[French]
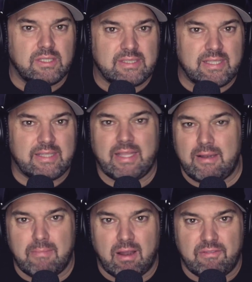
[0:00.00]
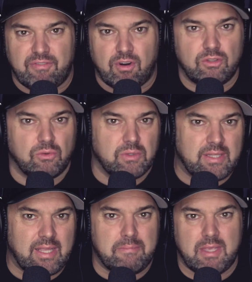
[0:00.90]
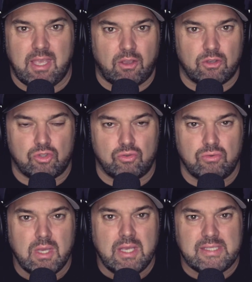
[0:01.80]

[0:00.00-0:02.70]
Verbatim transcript: c'était tellement le fun, on était bien reçus.